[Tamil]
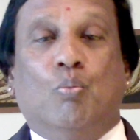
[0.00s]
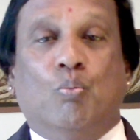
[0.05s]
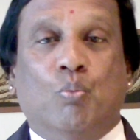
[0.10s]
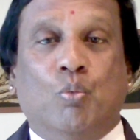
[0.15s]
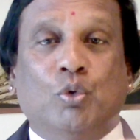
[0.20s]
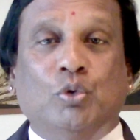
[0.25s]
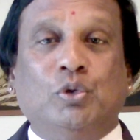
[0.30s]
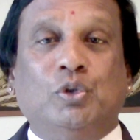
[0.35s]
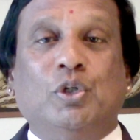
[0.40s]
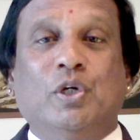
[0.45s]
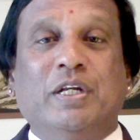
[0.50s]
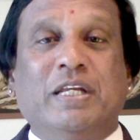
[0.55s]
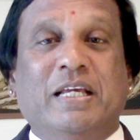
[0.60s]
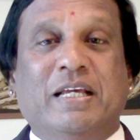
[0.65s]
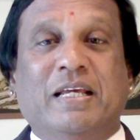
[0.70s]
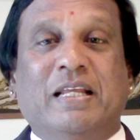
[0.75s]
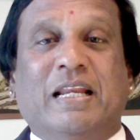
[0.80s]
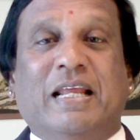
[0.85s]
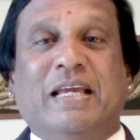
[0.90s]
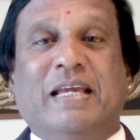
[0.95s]
முந்து
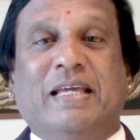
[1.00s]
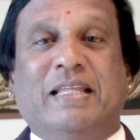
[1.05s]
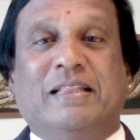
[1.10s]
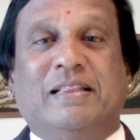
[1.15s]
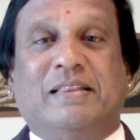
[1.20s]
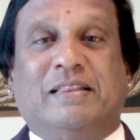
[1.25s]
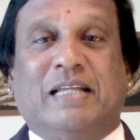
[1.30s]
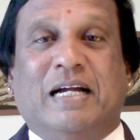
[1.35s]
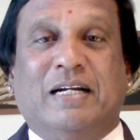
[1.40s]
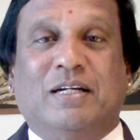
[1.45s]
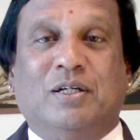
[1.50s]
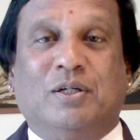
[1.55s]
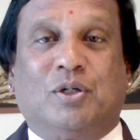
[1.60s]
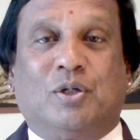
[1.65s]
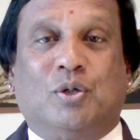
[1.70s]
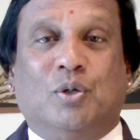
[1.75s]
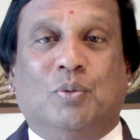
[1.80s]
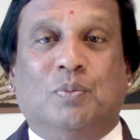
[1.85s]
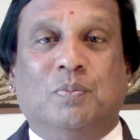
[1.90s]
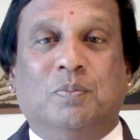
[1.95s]
நீரை
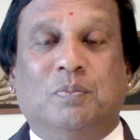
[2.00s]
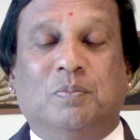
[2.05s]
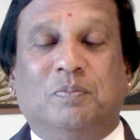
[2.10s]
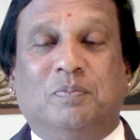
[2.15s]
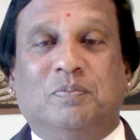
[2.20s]
தடுக்கும்